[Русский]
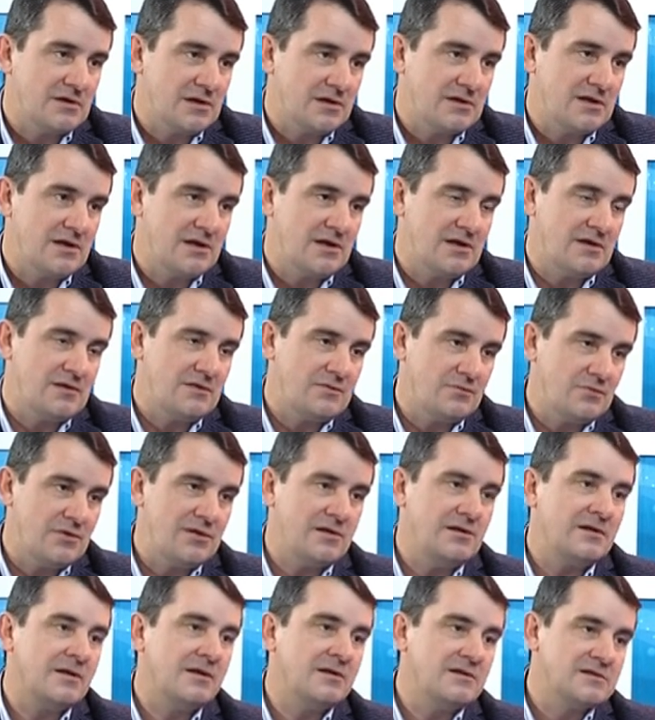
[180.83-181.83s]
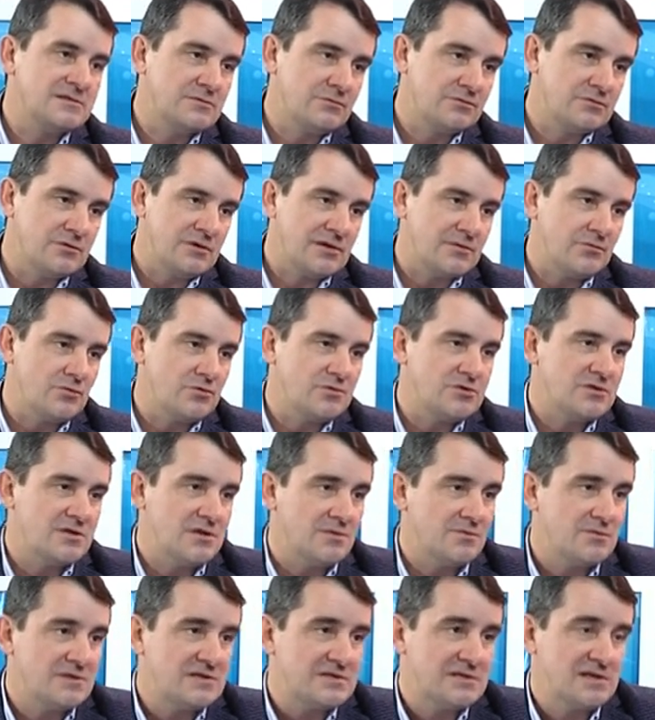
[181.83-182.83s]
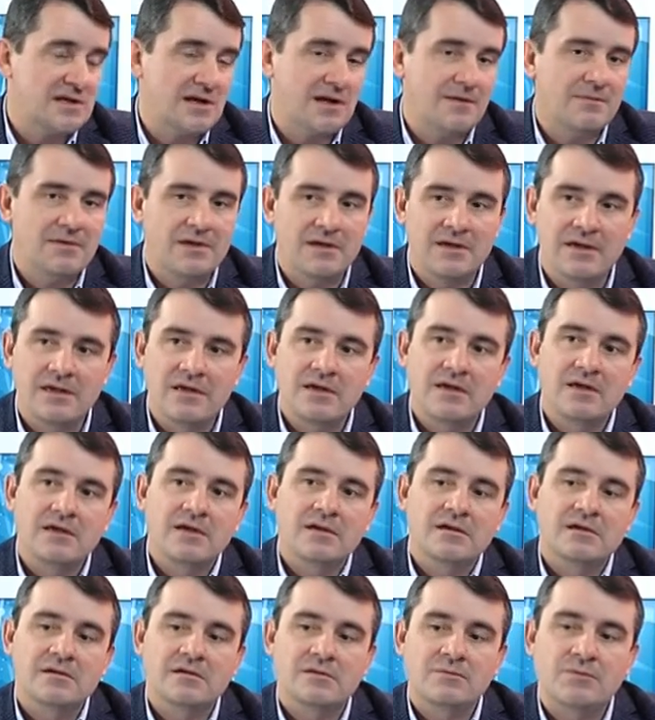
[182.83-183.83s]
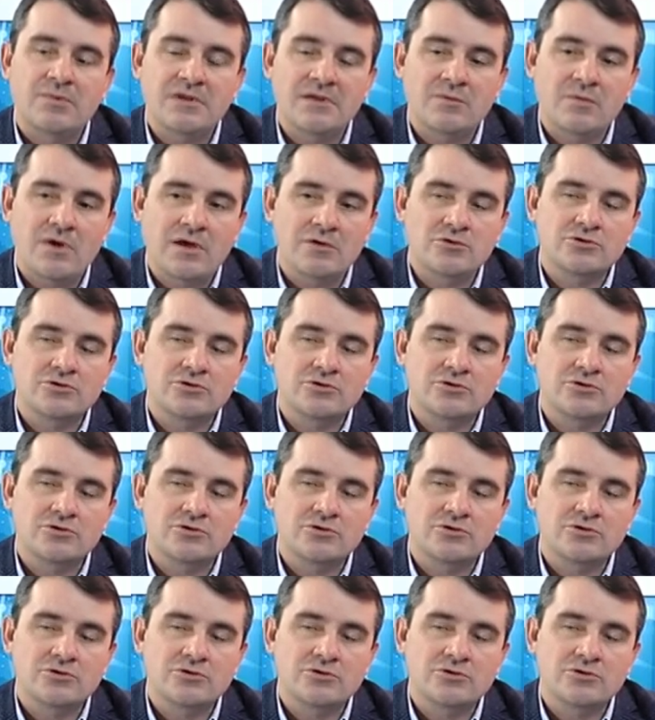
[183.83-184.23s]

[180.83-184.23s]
когда были легализованы рабочие места. А, понимаю,